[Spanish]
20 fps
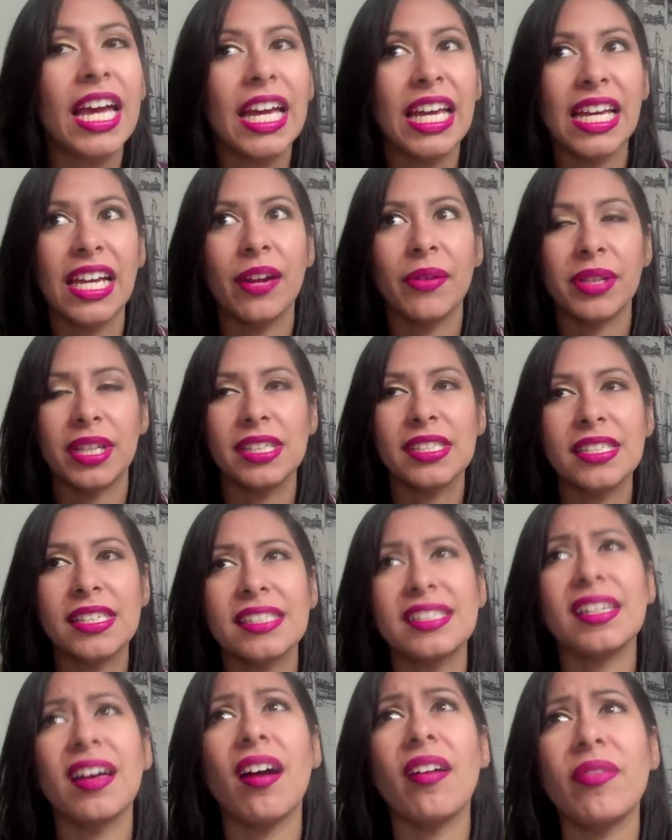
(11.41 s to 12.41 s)
Y la verdad es que
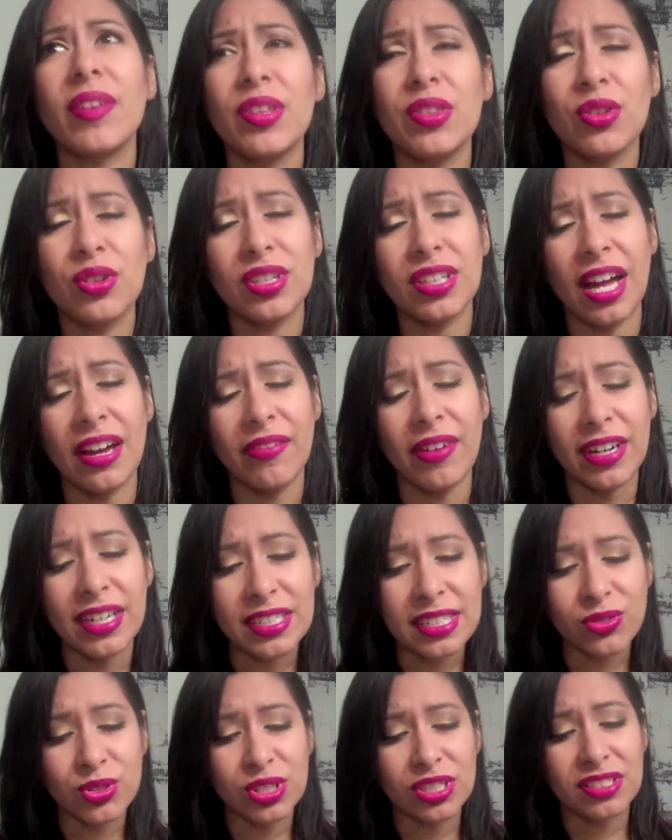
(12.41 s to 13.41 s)
estaba viendo, hay
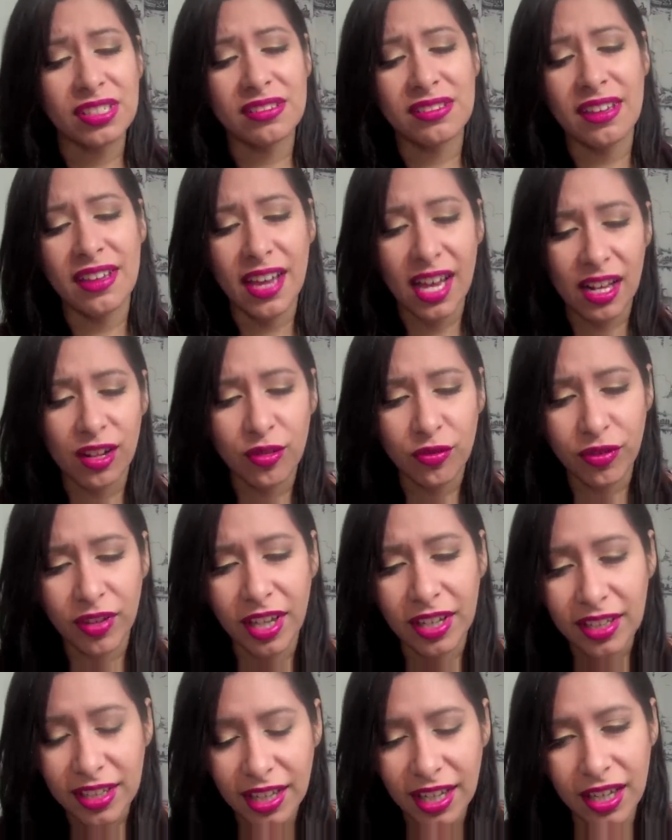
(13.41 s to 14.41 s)
varias cositas de ELF
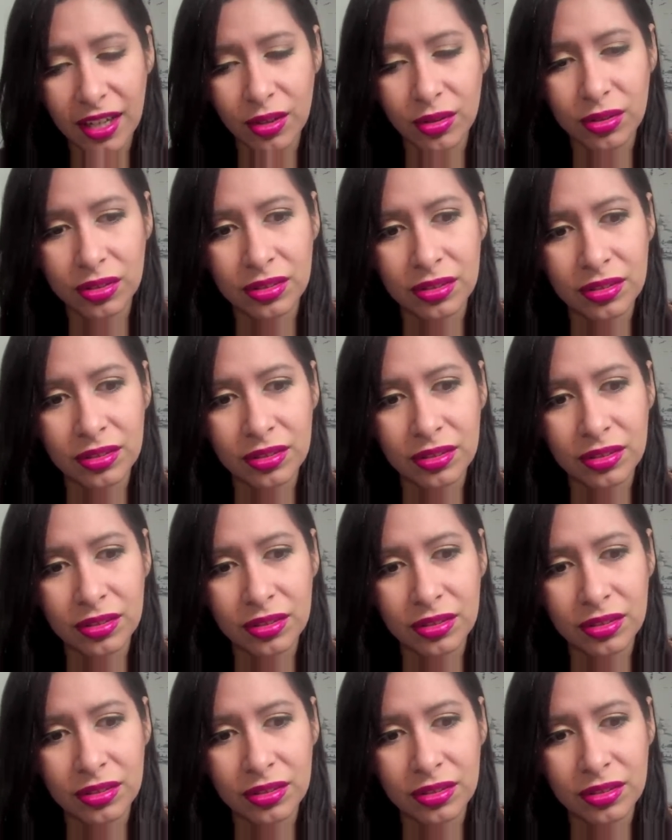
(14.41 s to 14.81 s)
que quiero.